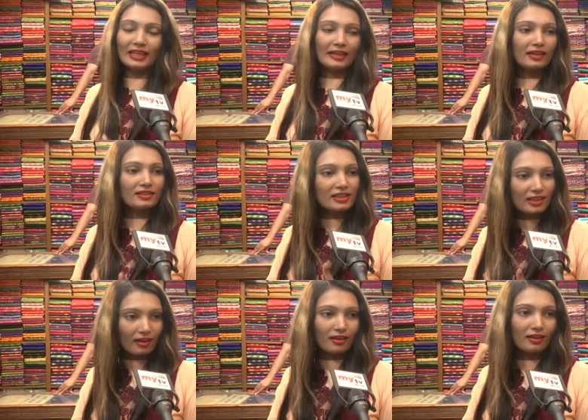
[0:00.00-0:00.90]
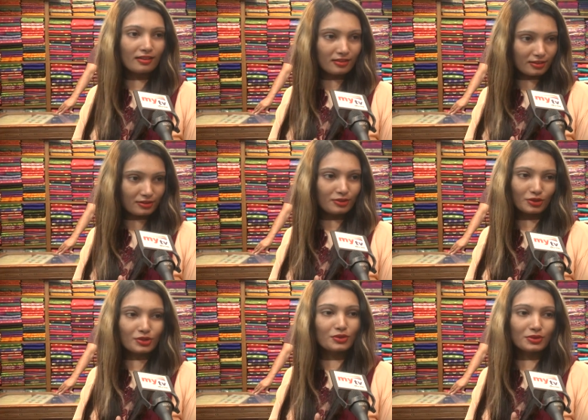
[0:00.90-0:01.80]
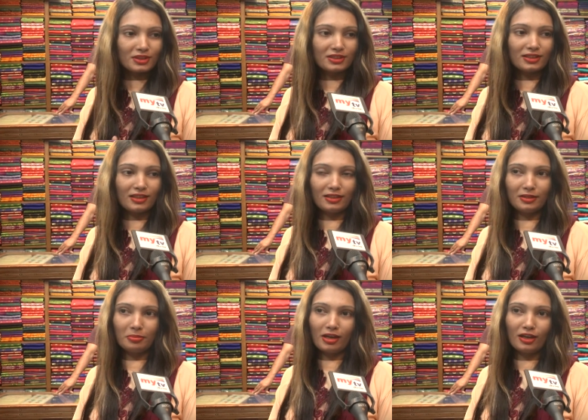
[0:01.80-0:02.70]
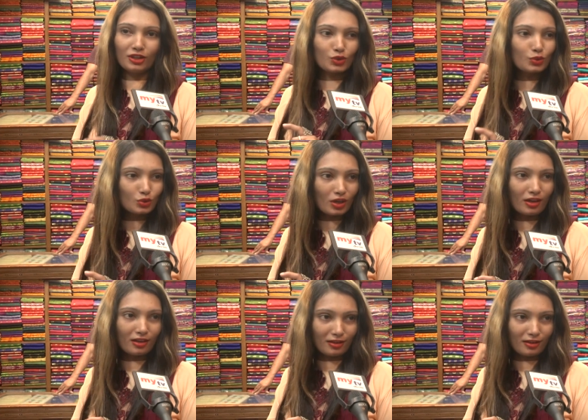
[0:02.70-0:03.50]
দেখা যাচ্ছে কালার নষ্ট হয়ে যায় বা সুতা